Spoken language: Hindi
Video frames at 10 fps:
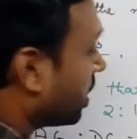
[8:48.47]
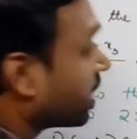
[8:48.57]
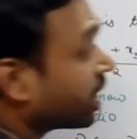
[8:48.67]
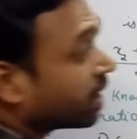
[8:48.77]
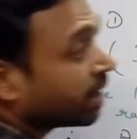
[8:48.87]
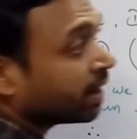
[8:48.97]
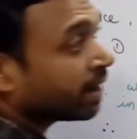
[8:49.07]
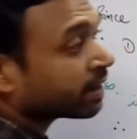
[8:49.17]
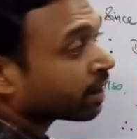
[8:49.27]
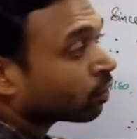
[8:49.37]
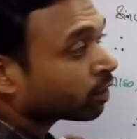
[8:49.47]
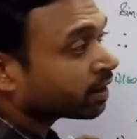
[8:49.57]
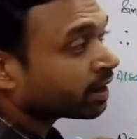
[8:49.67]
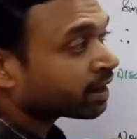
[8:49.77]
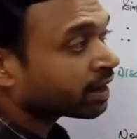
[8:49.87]
ठीक है ए के
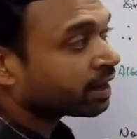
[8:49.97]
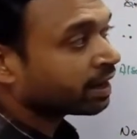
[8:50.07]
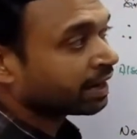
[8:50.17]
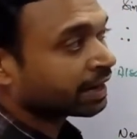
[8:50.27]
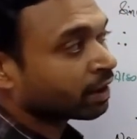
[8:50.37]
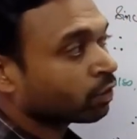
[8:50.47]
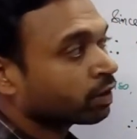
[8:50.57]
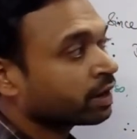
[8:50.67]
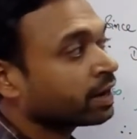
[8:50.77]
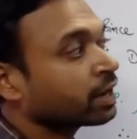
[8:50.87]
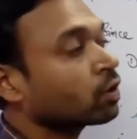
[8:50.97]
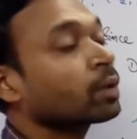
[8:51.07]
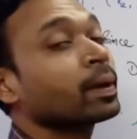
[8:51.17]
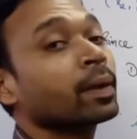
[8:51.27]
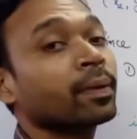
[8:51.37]
कोऑर्डिनेट है डी के कोऑर्डिनेट है
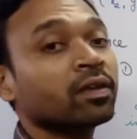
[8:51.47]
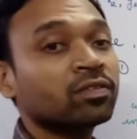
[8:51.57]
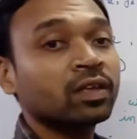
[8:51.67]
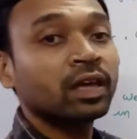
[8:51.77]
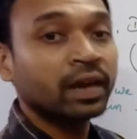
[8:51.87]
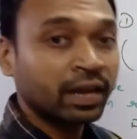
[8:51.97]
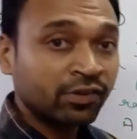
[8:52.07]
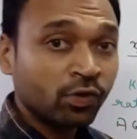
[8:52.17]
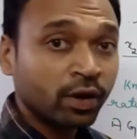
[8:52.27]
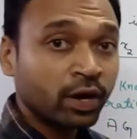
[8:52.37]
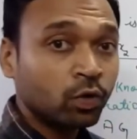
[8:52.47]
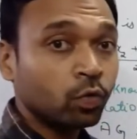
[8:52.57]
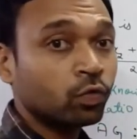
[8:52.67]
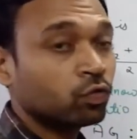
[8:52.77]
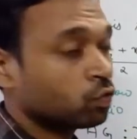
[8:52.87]
और हमारे पास रेशियो है
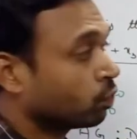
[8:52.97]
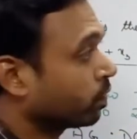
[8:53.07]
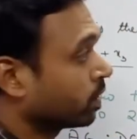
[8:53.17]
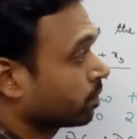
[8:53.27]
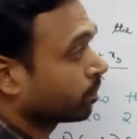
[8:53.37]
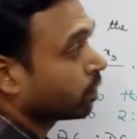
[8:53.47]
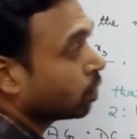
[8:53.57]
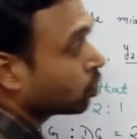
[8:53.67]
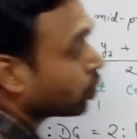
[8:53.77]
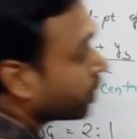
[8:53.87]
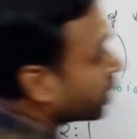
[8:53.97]
टू इज टू वन तो